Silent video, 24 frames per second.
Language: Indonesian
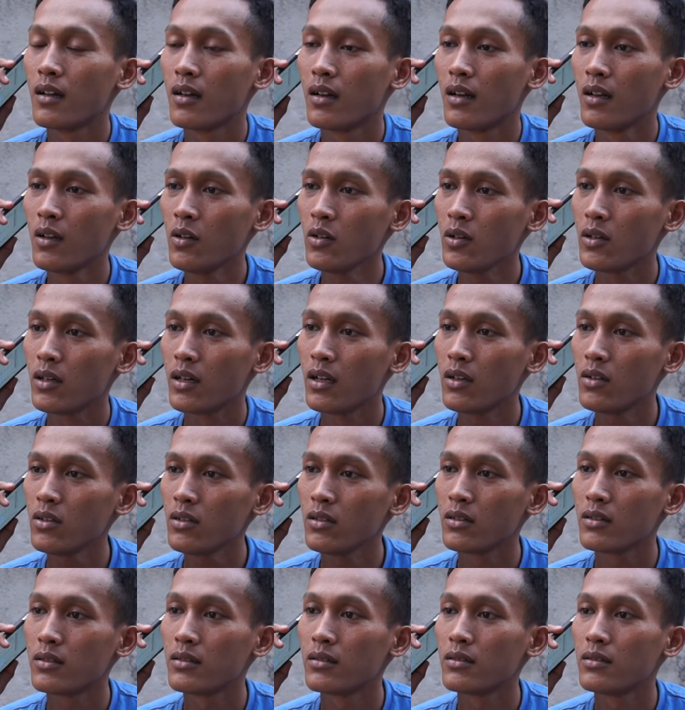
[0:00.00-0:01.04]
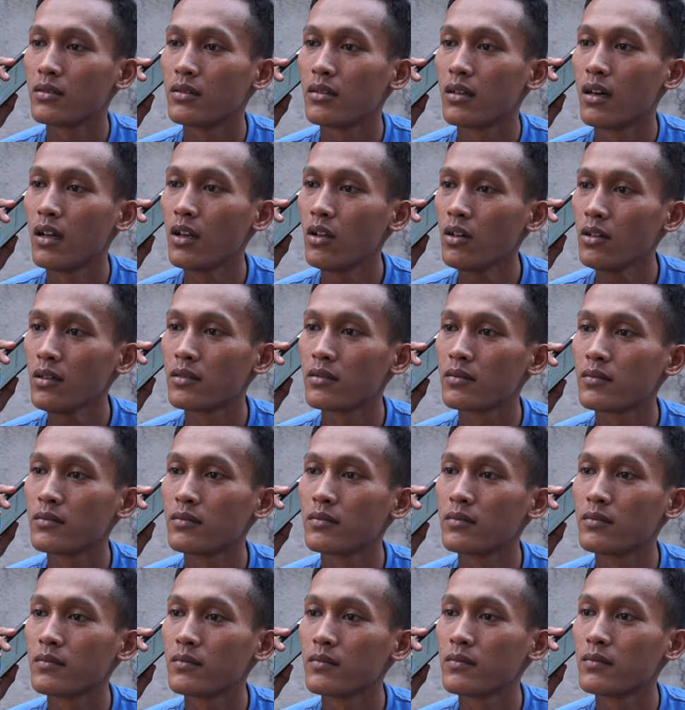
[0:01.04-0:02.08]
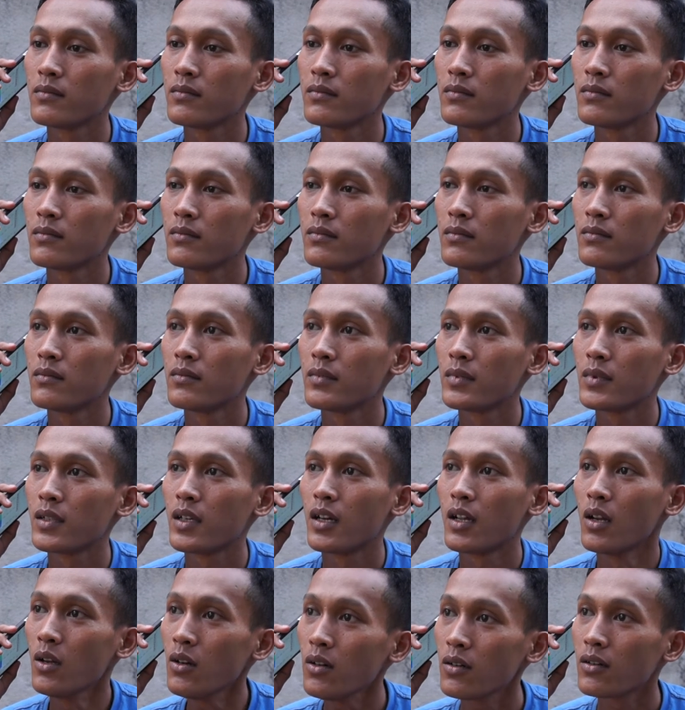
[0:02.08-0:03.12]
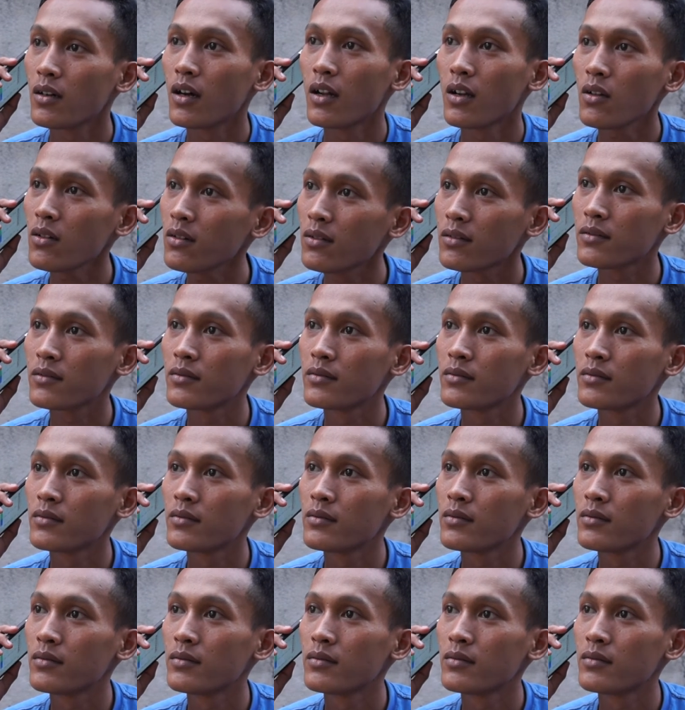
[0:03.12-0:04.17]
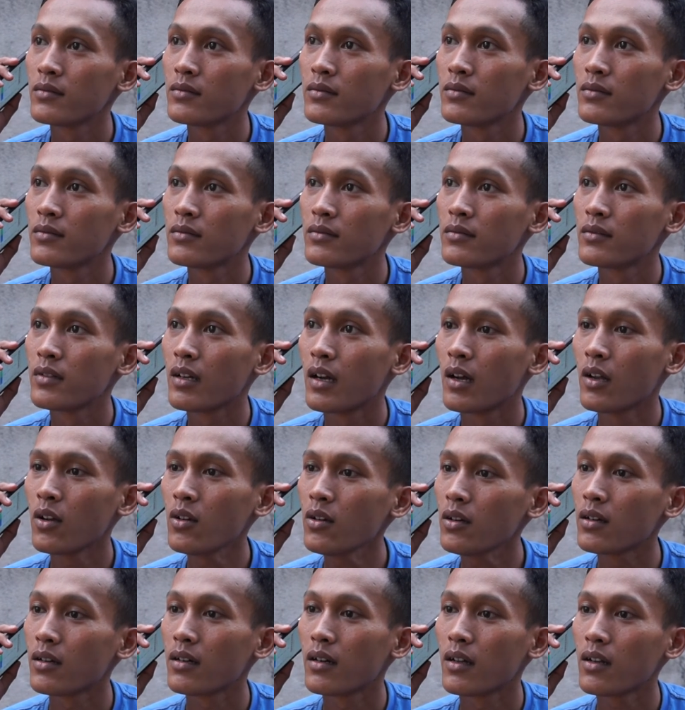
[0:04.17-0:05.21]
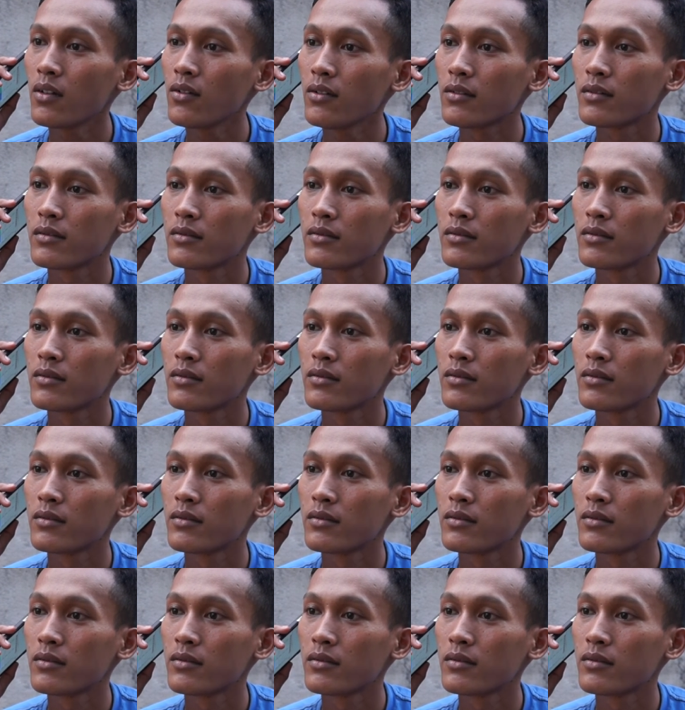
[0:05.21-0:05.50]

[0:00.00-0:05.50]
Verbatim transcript: Halo, halo, halo, halo, halo, halo, halo, halo, halo,